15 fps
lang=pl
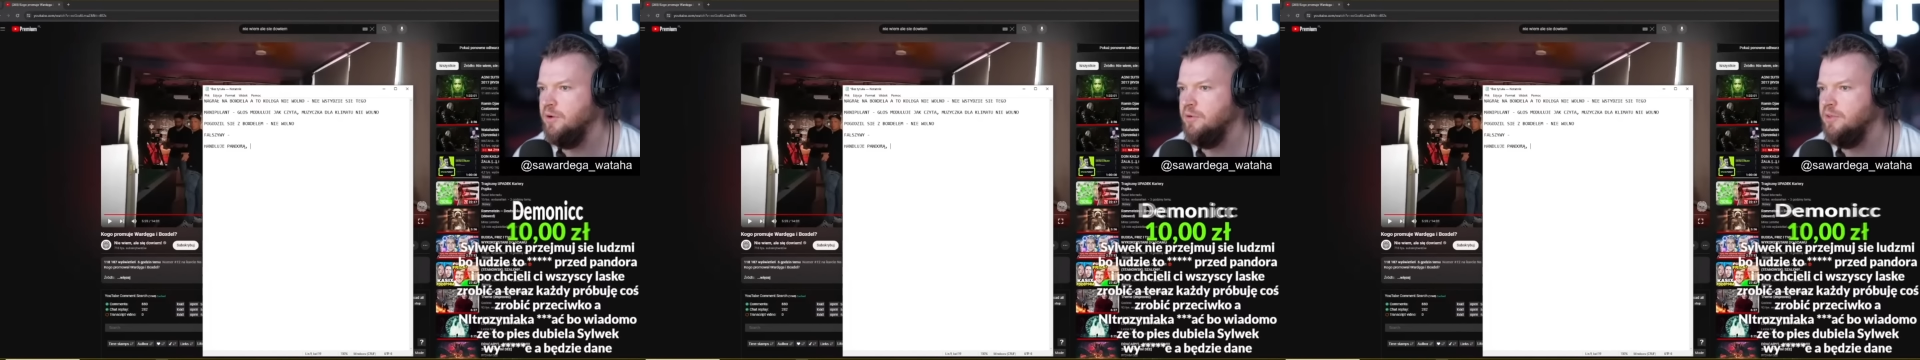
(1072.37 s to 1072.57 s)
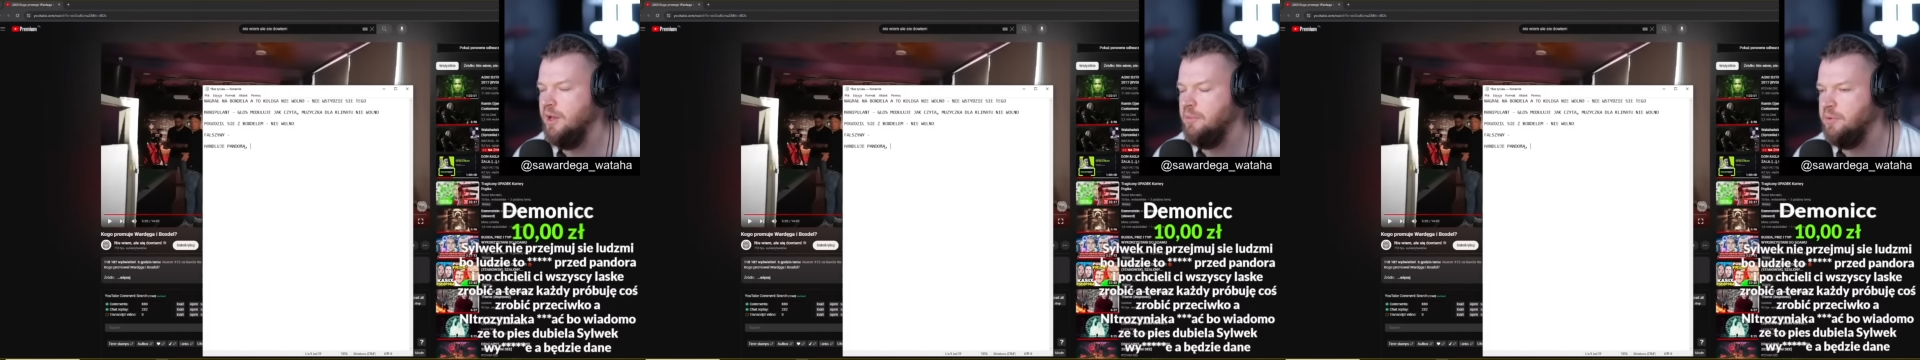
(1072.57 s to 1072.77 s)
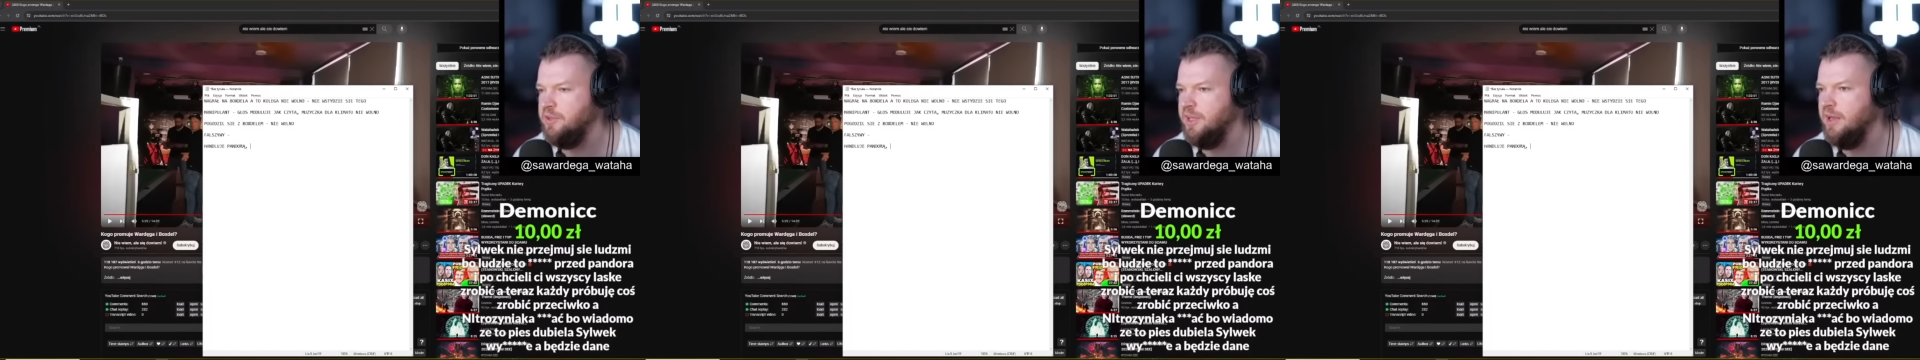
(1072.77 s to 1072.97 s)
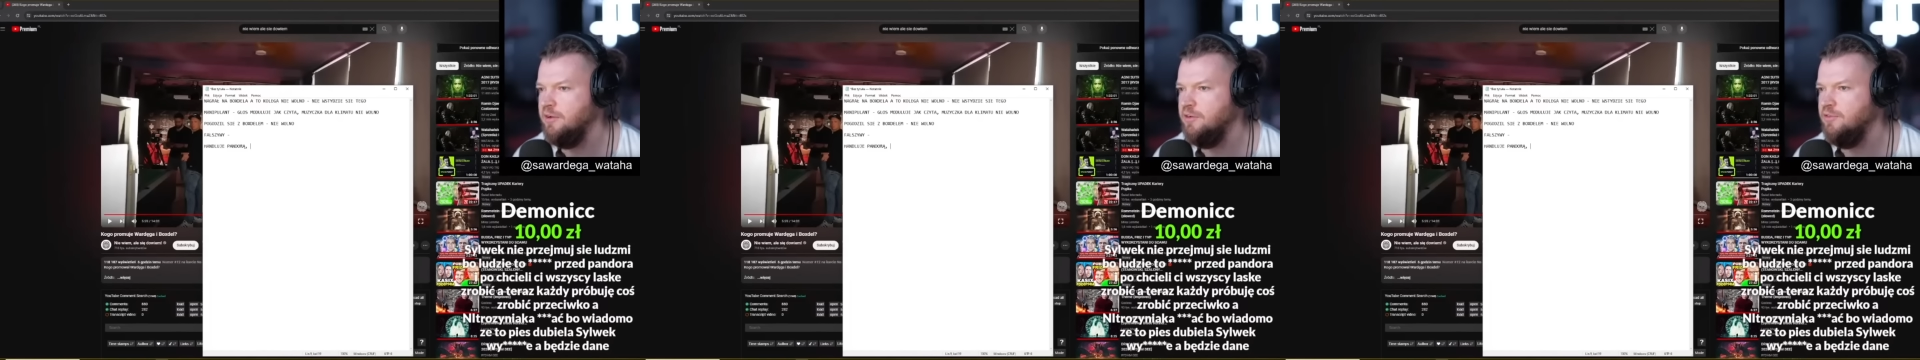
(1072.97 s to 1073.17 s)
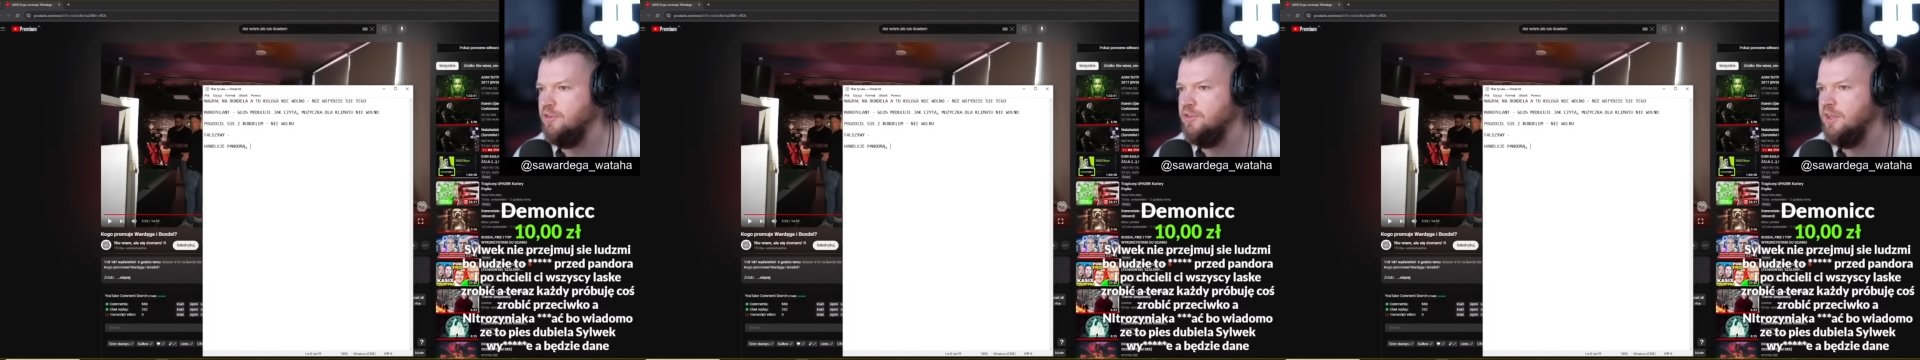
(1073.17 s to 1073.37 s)
ja podałem
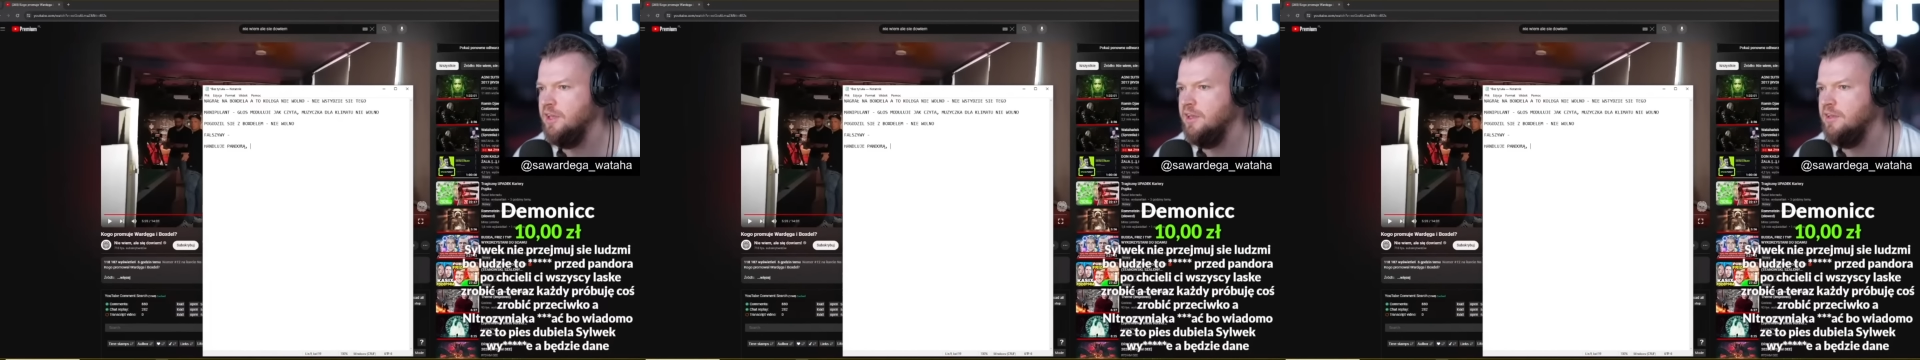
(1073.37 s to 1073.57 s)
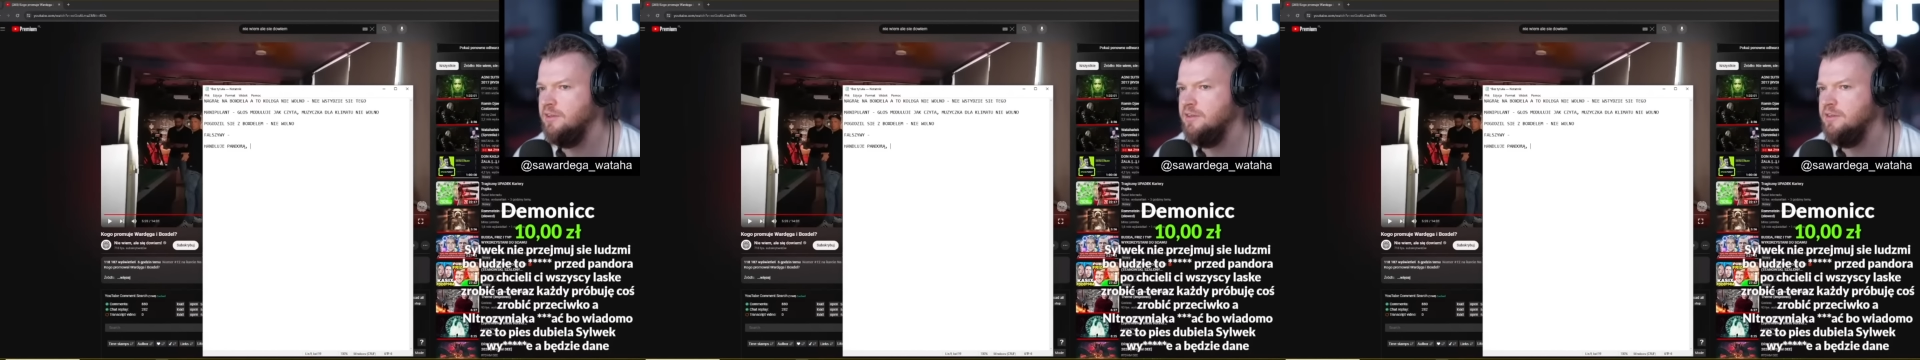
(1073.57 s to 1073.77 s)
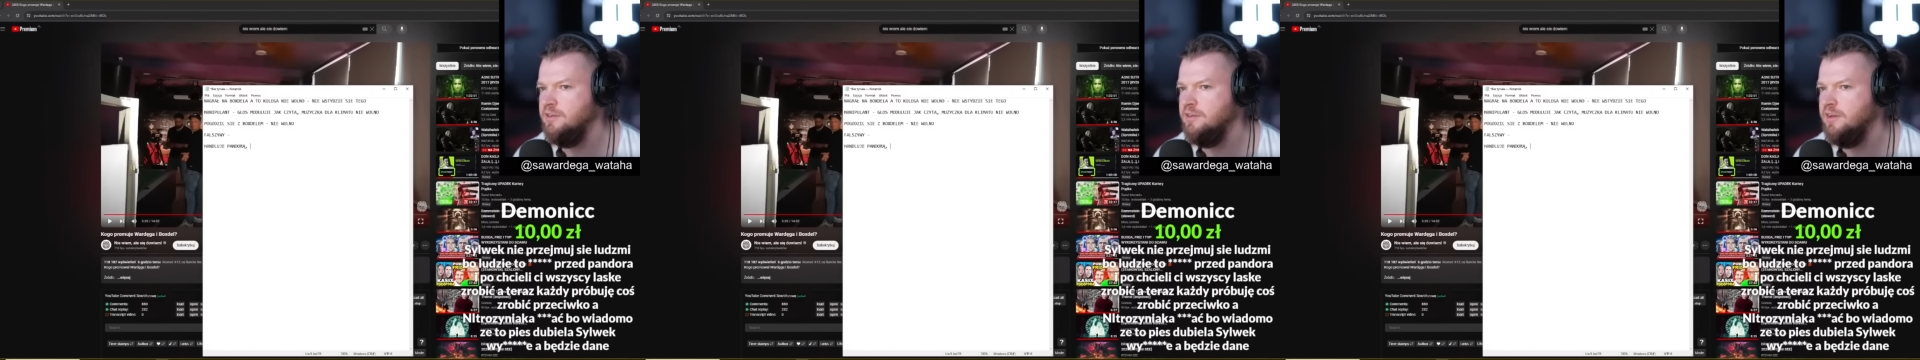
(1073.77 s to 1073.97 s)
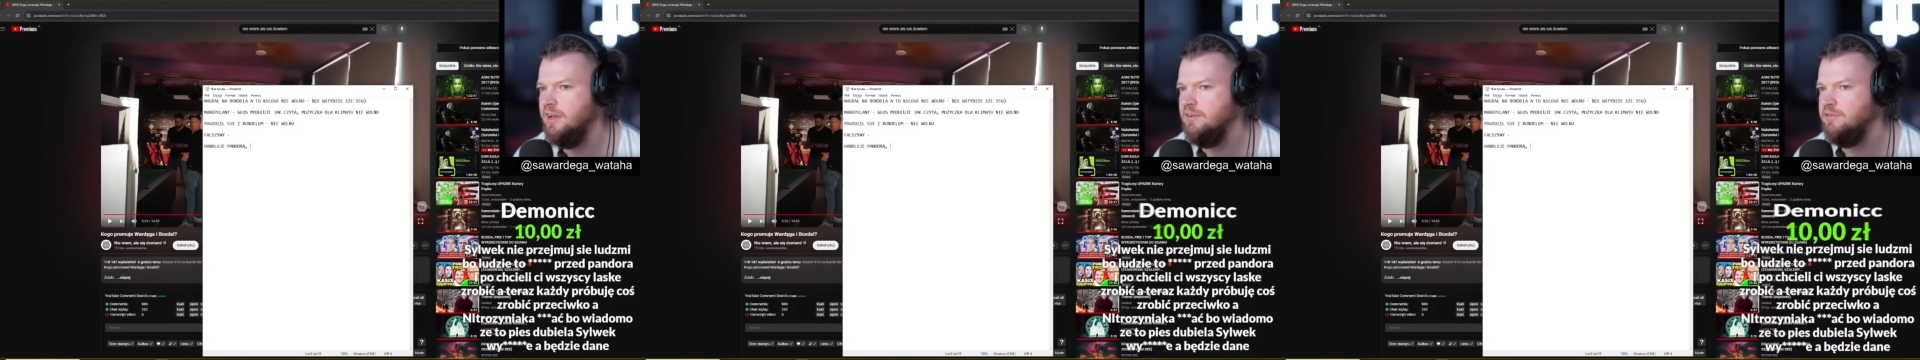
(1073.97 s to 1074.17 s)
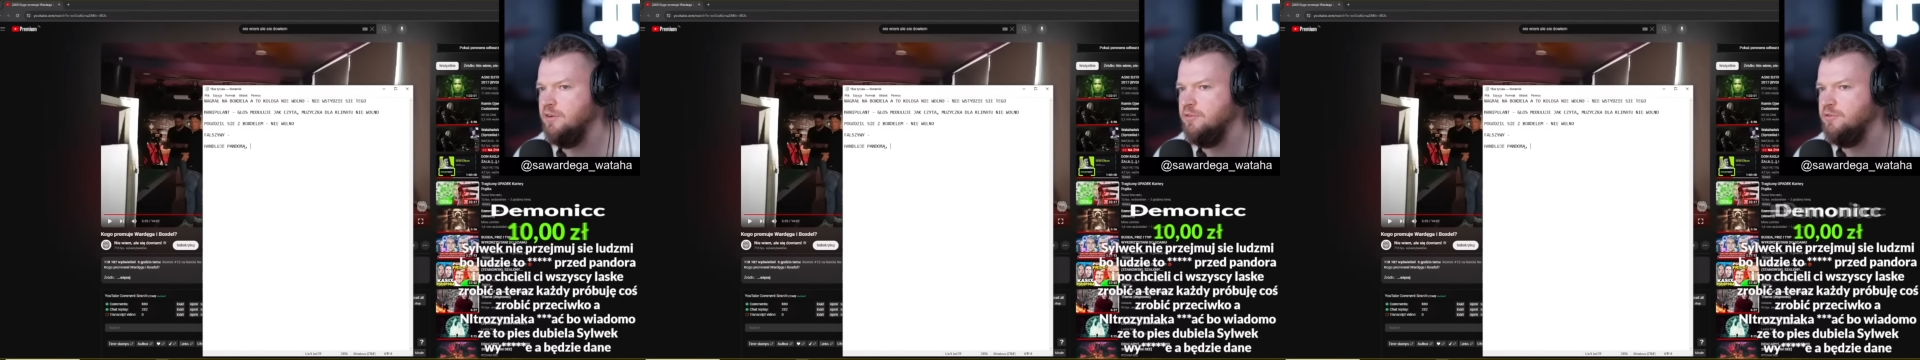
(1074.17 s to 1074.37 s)
kwotę,
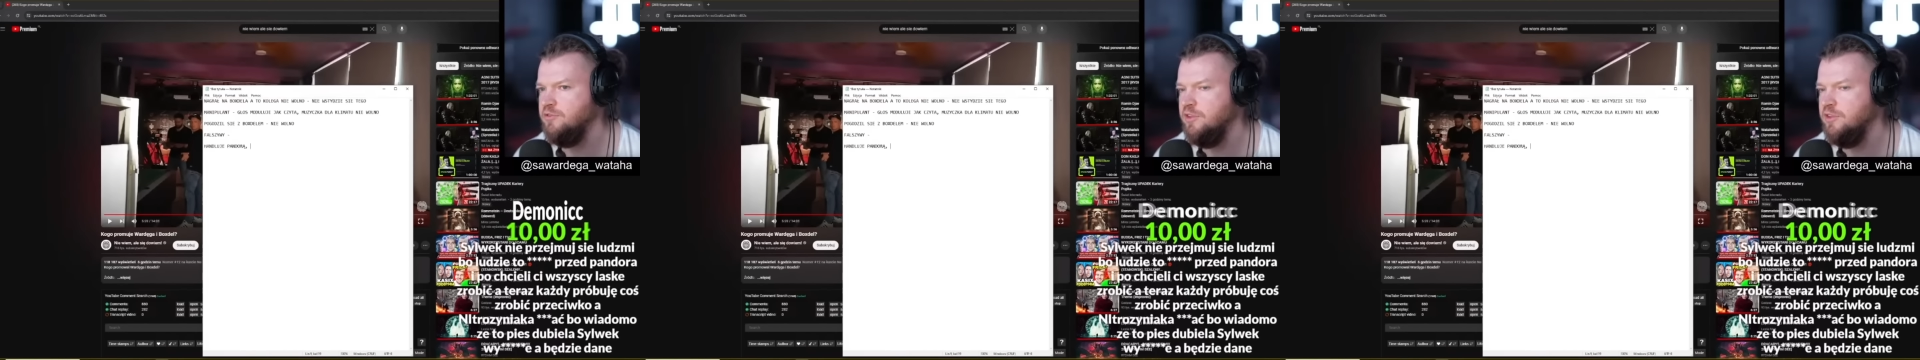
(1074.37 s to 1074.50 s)
Rafał